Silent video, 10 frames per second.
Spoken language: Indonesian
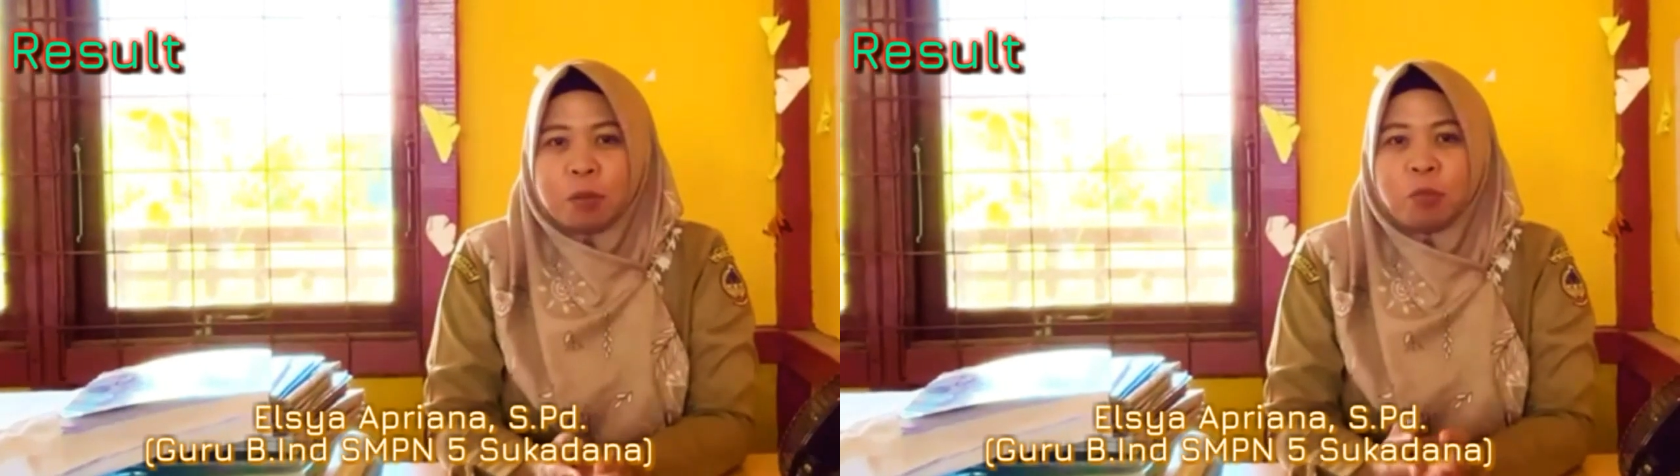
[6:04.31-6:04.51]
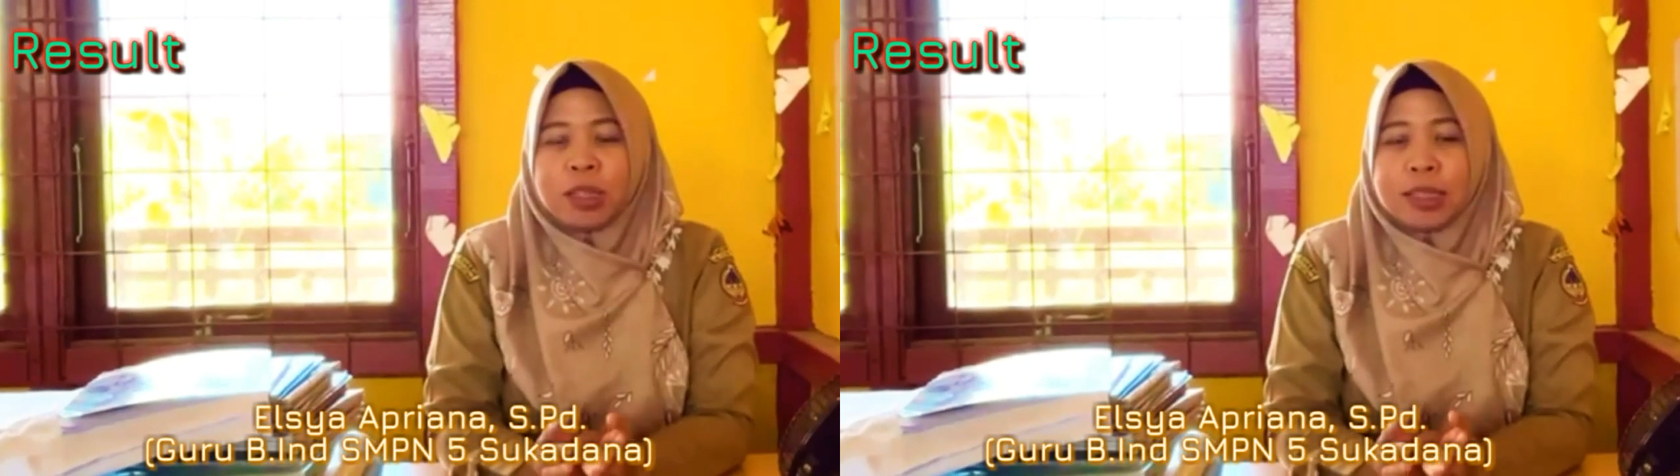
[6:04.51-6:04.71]

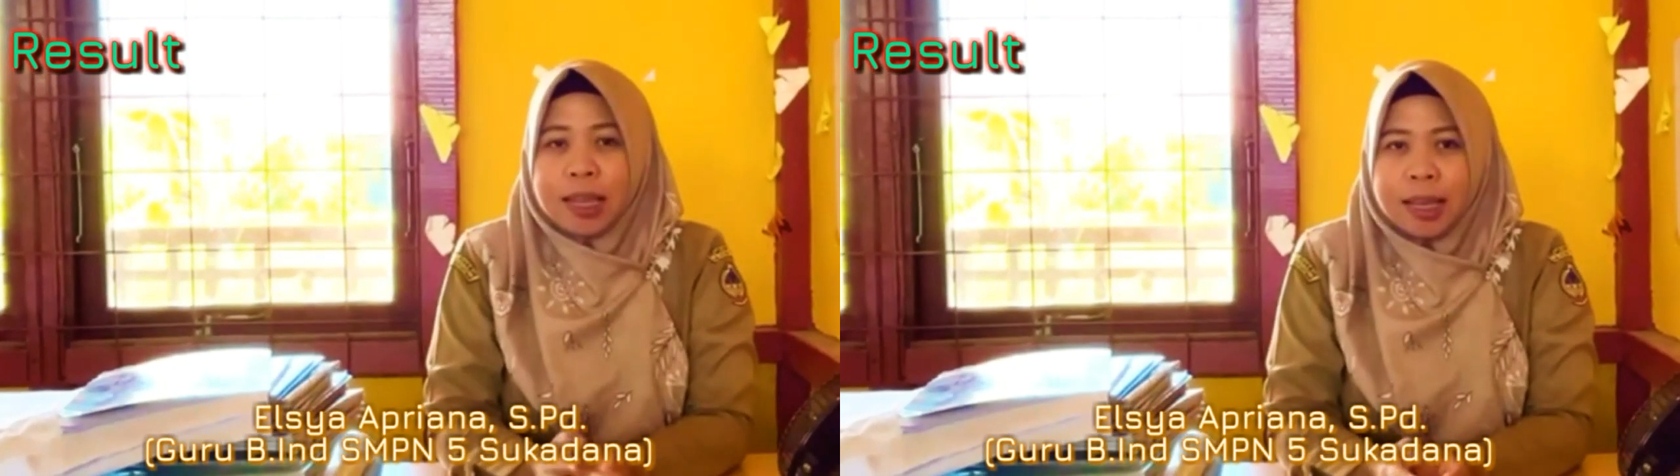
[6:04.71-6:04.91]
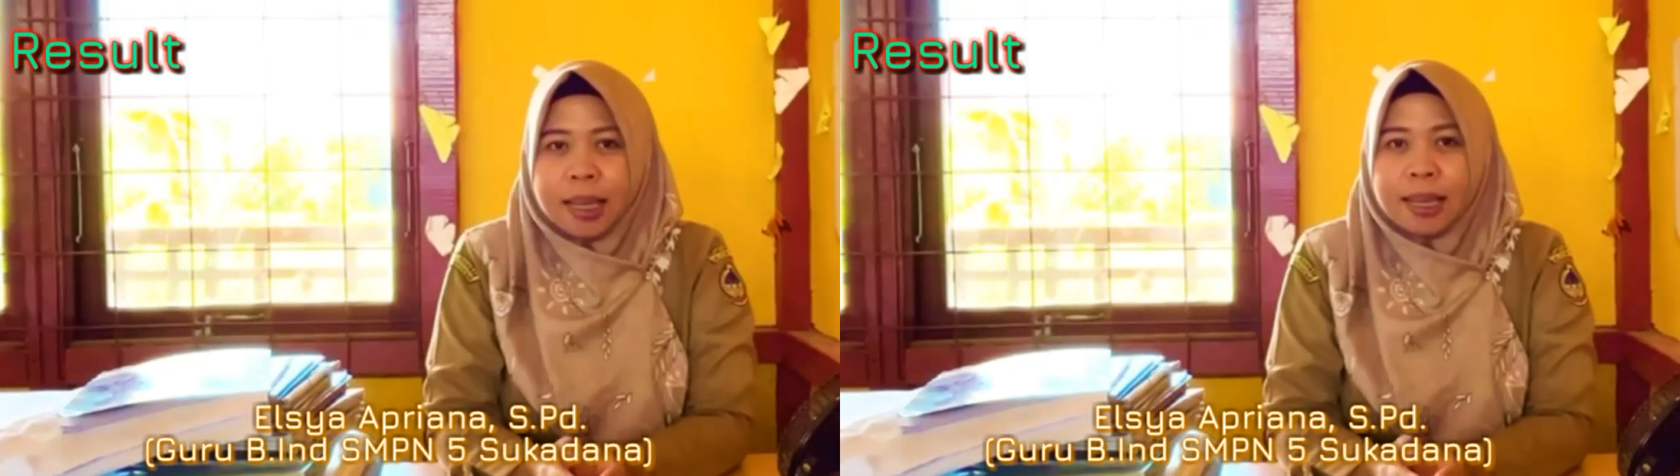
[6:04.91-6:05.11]
membuat
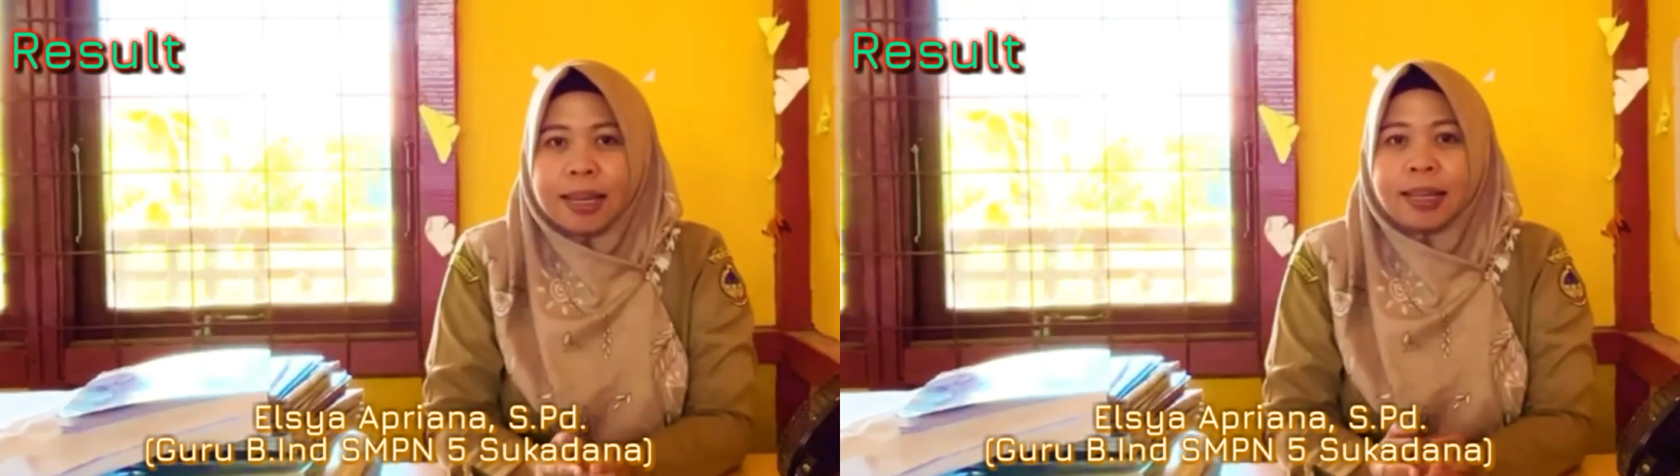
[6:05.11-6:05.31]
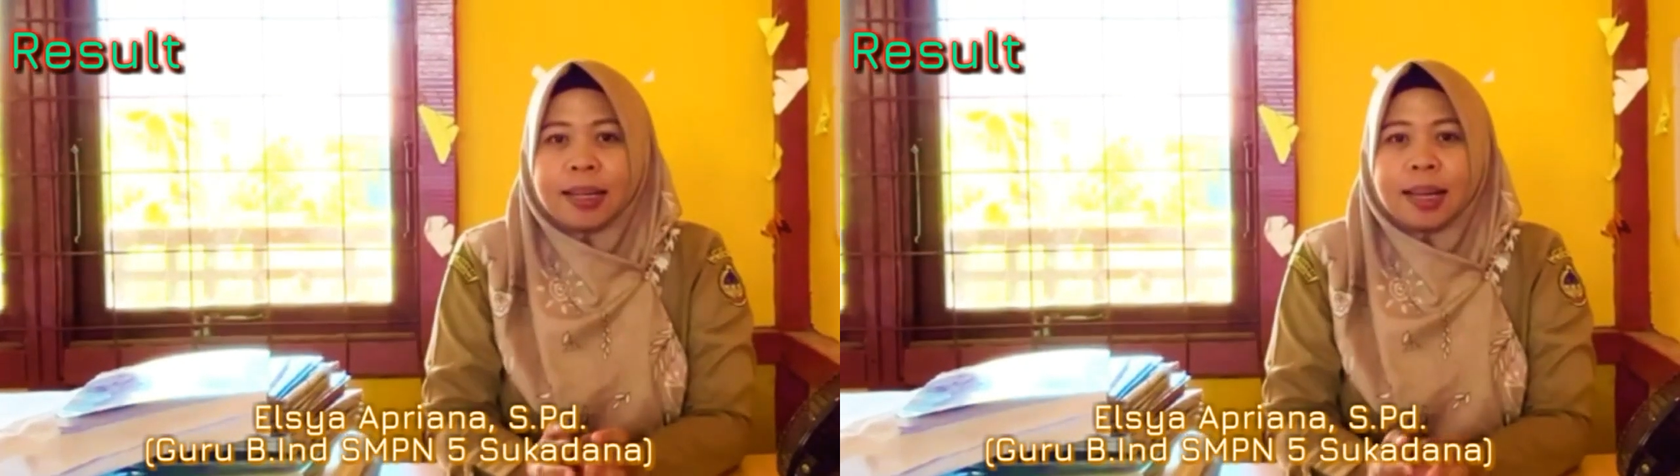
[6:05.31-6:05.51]
saya
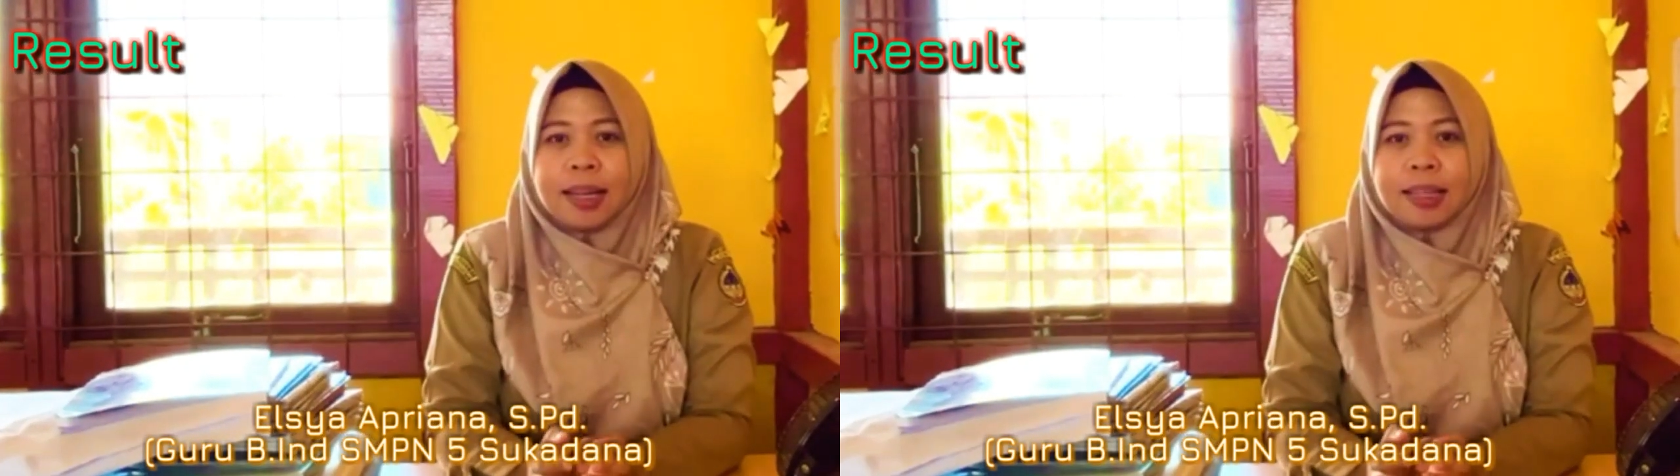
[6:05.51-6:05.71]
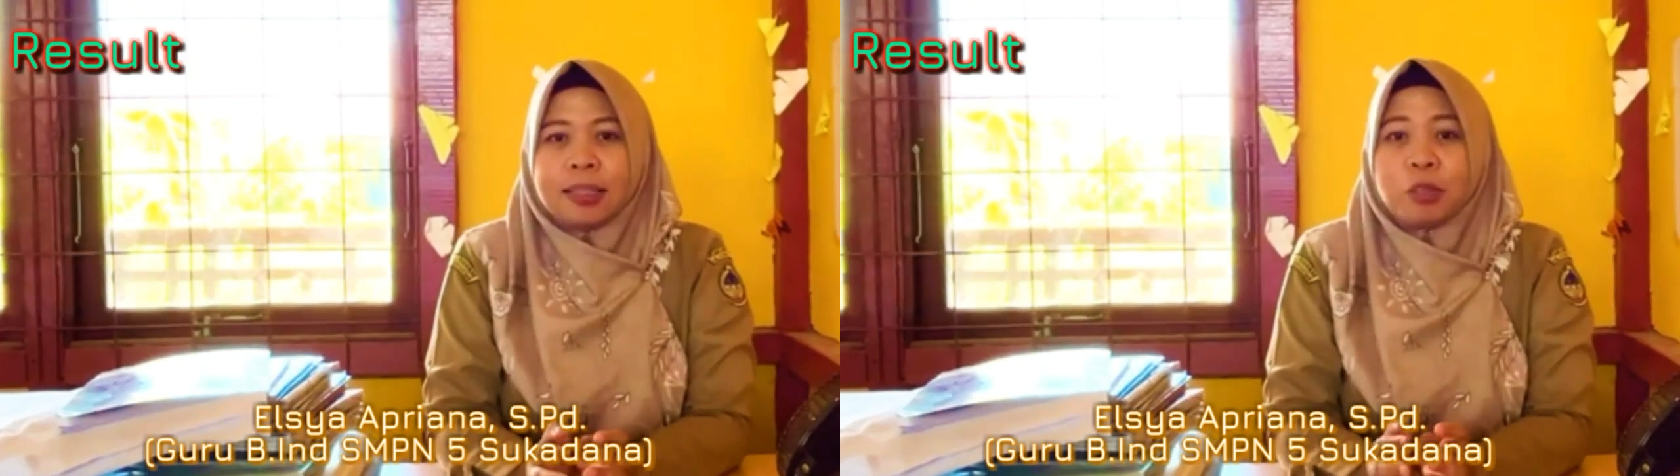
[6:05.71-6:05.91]
dan
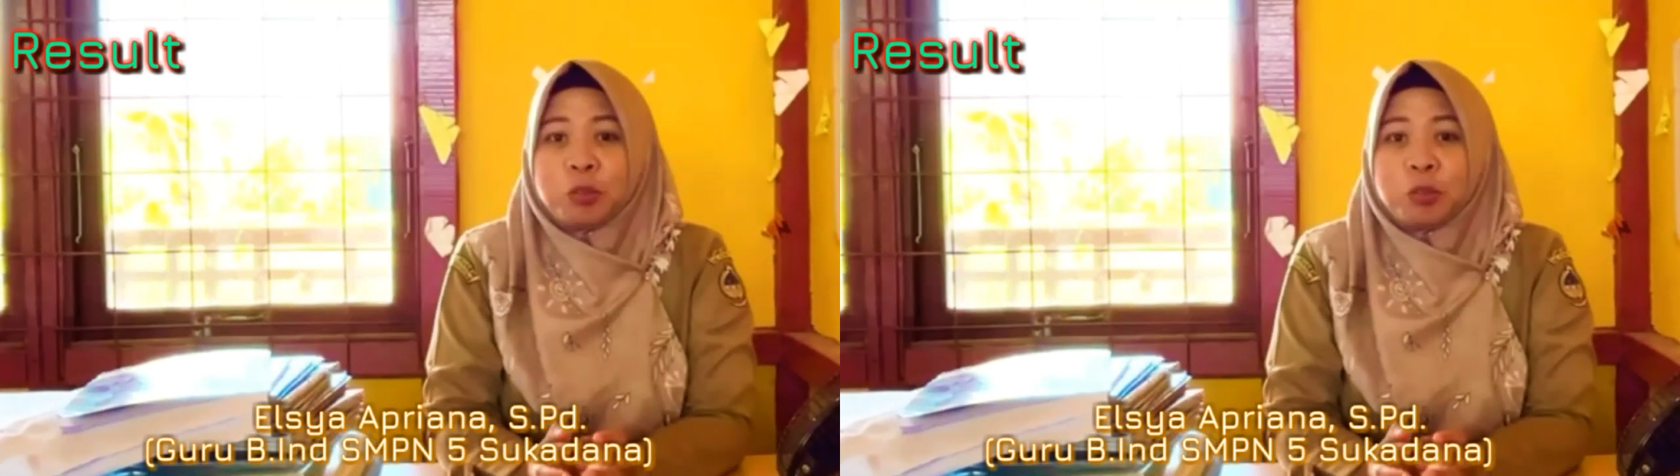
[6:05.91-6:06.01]
rekan